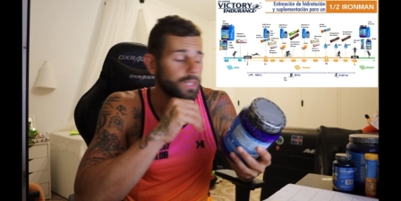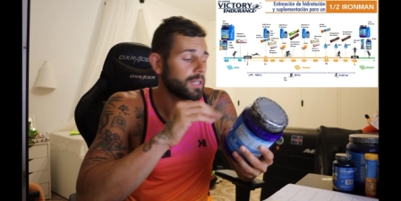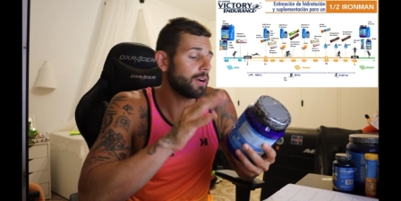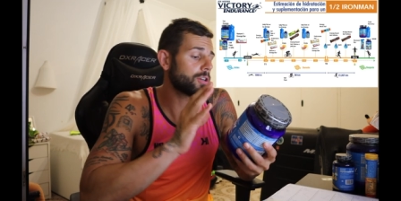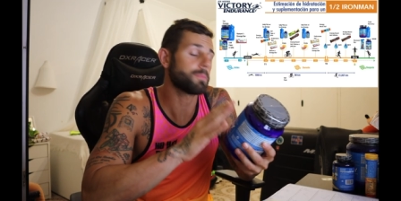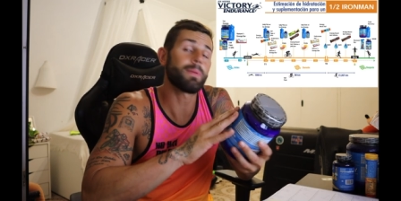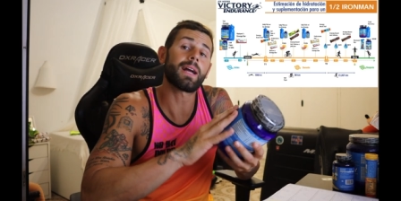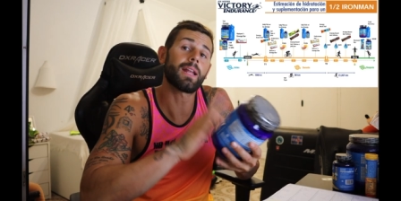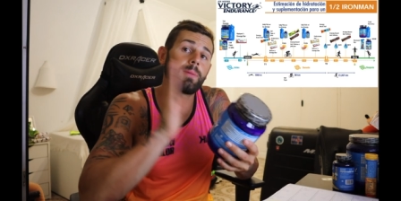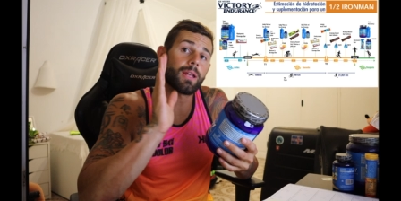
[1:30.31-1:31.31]
Eh, ahora os
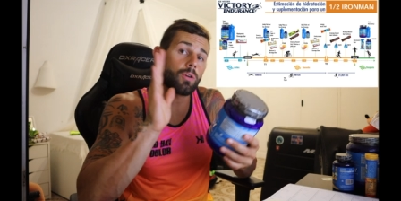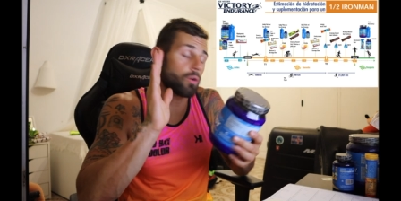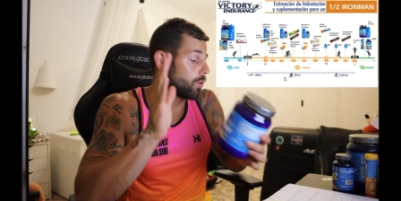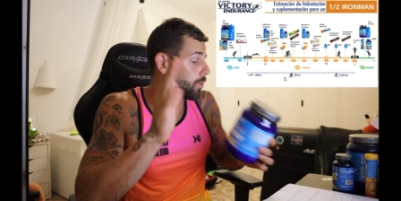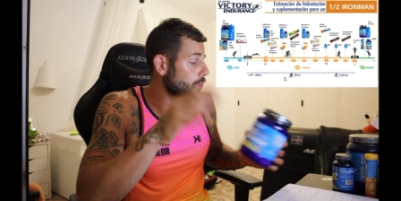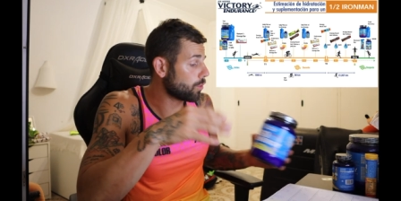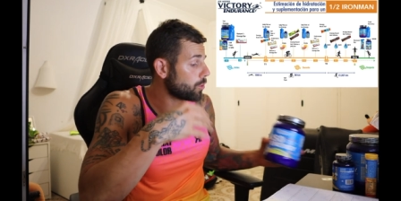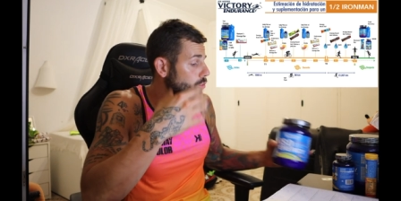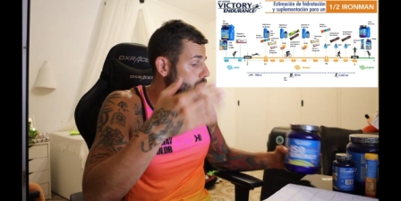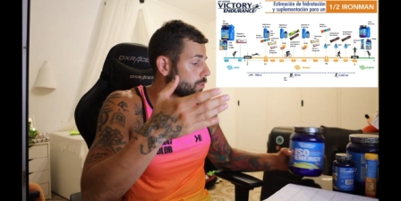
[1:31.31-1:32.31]
explicaré bien
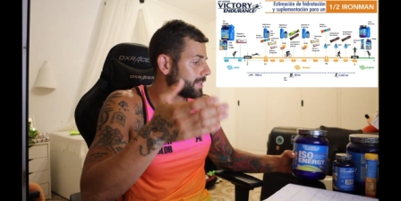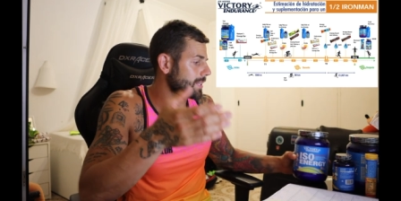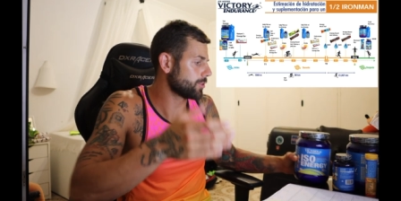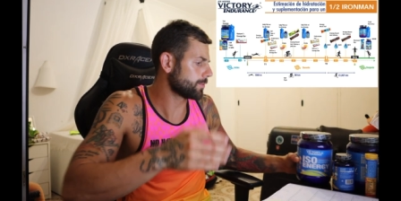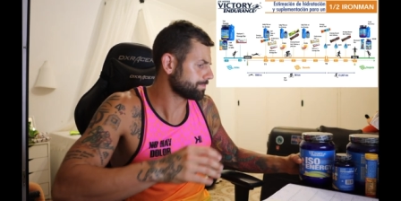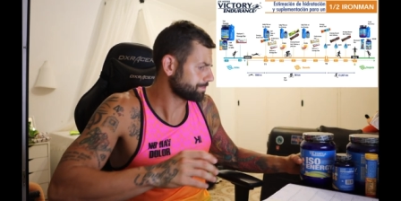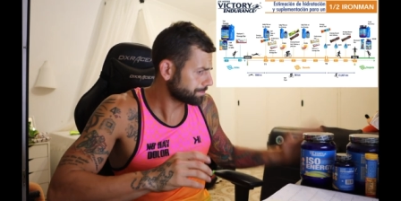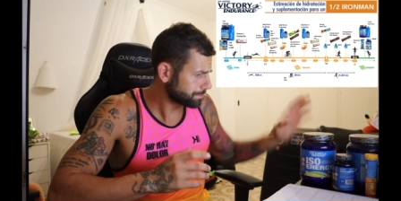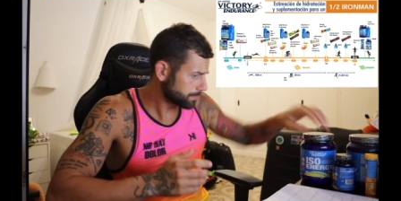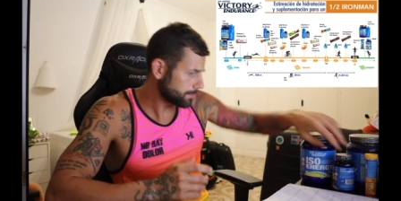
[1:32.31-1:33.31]
cómo, lo suelo meter yo.
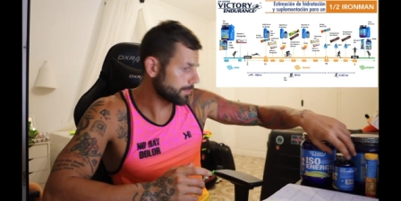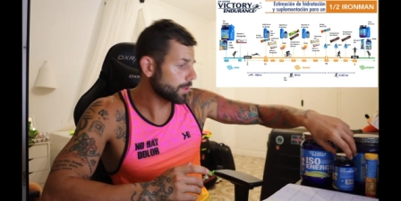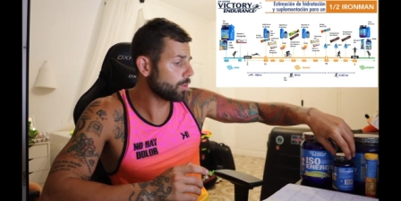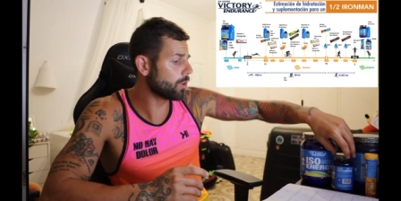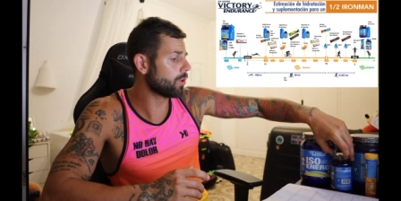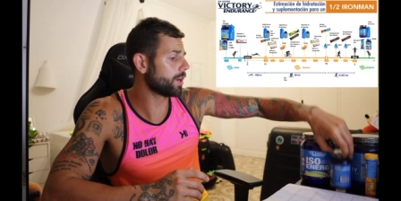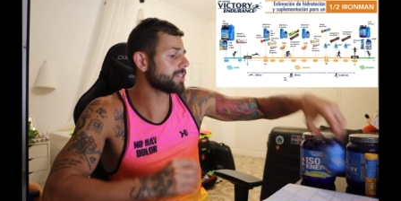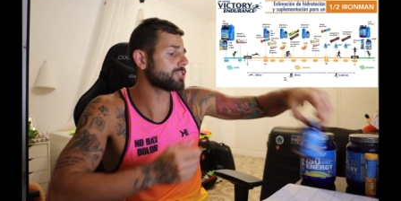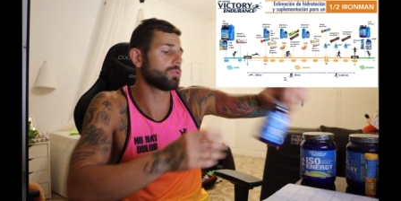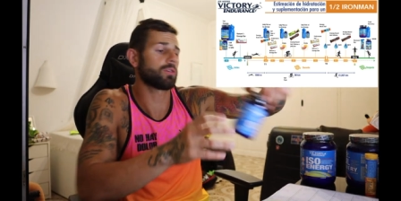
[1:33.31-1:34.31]
Luego,
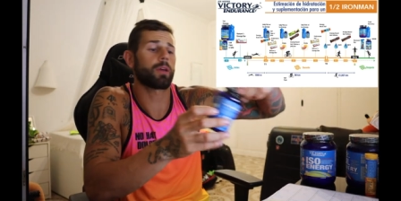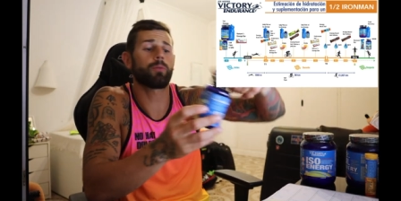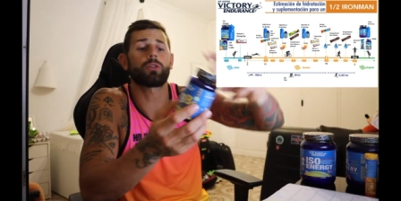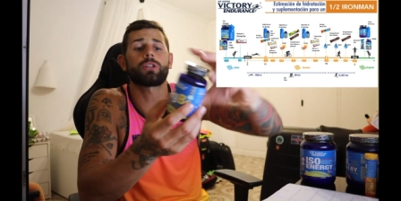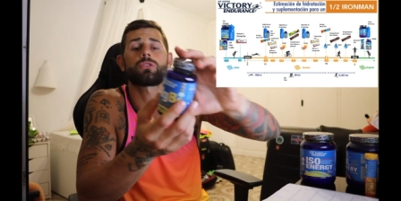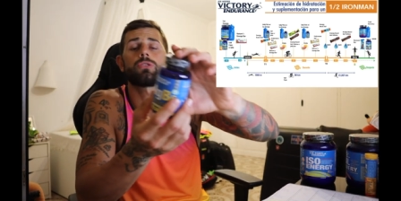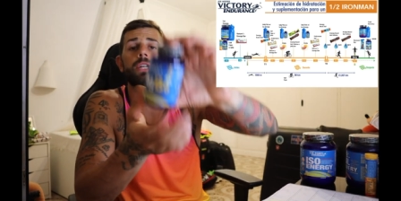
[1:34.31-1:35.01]
esto, que bueno, que esto